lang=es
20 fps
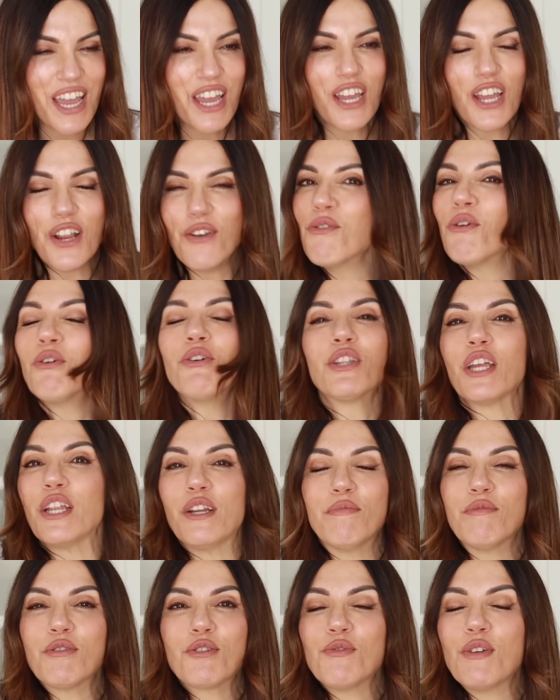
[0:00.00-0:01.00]
Y luego
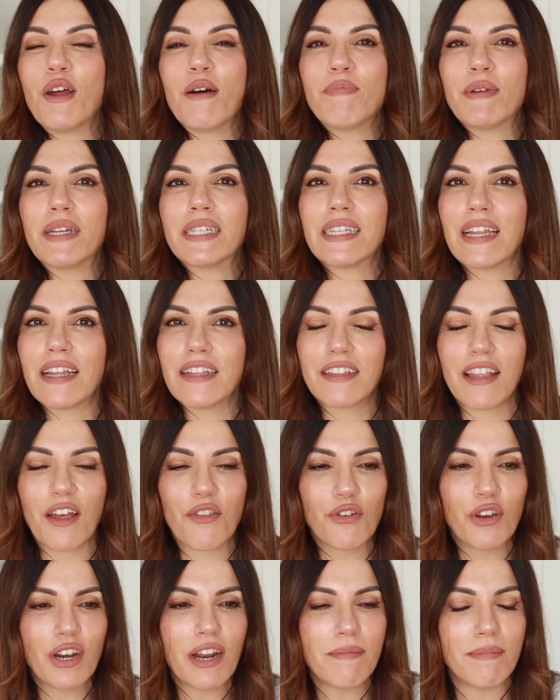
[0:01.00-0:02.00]
tenemos una
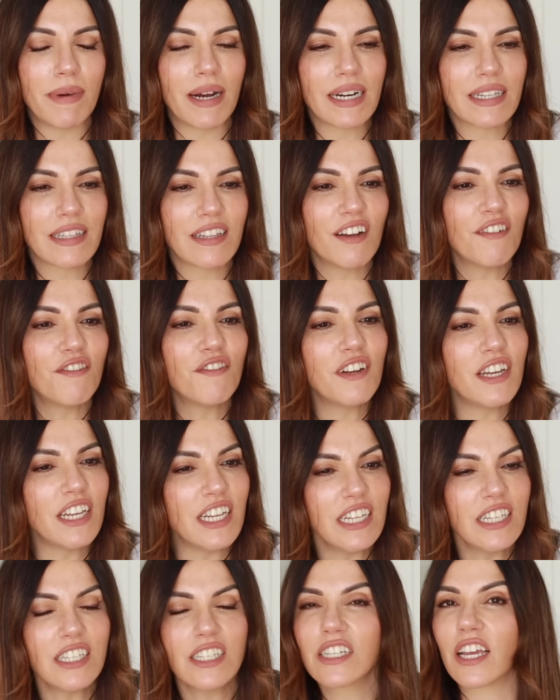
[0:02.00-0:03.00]
presentadora, Marta
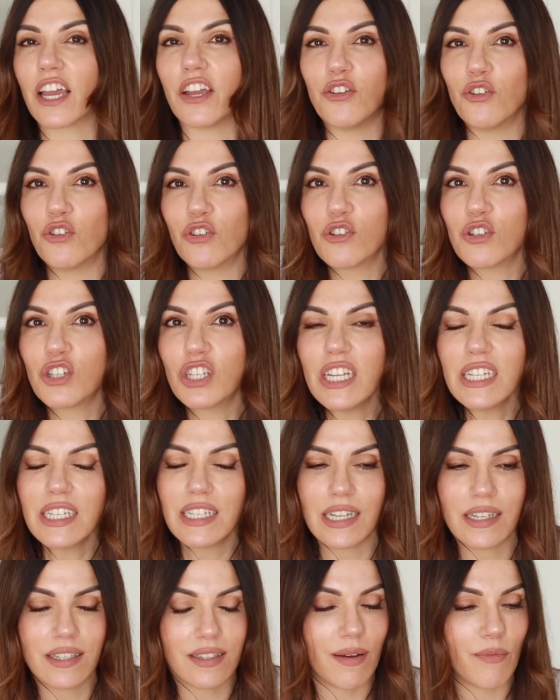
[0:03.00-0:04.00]
Flinch, que yo no sé
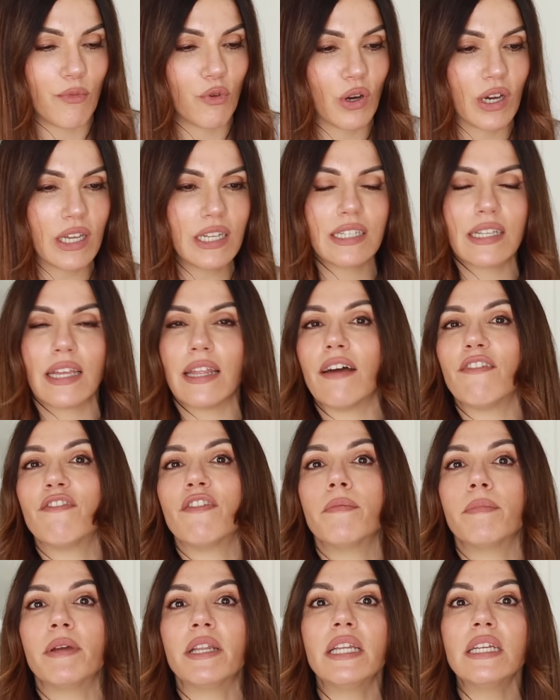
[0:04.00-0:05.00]
si esta mujer será
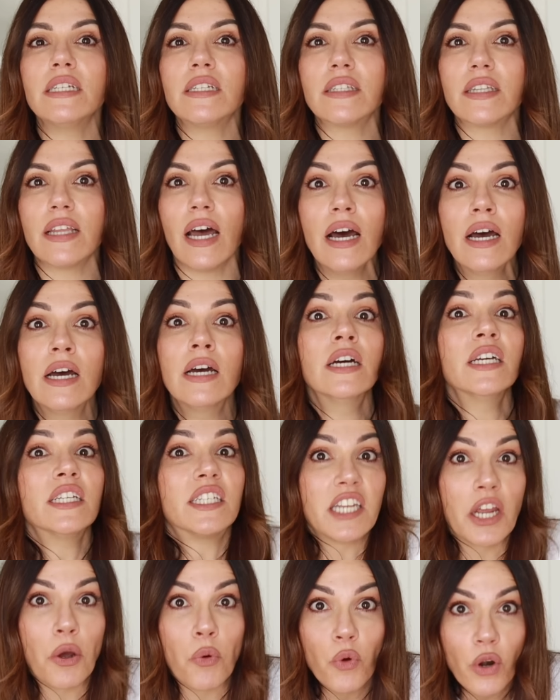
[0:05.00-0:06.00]
feminista,
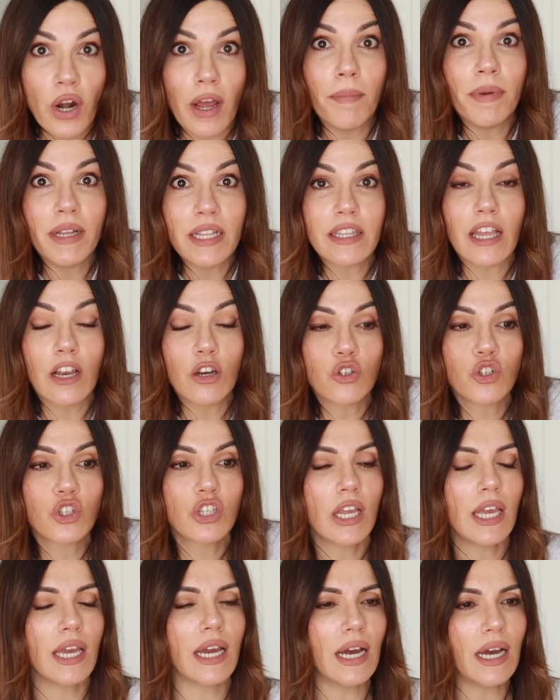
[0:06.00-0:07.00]
seguramente lo
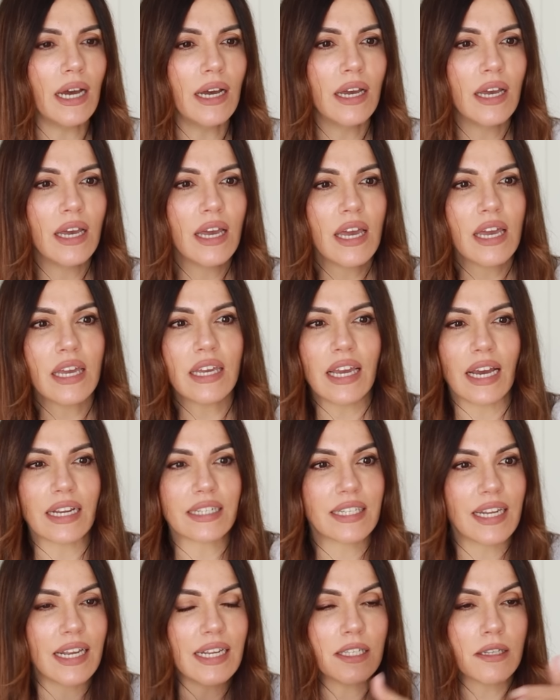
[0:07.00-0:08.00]
sea, y a
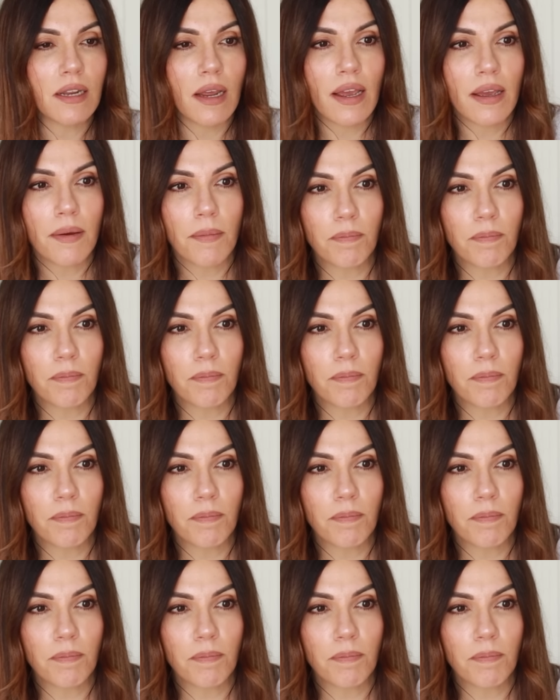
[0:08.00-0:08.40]
seis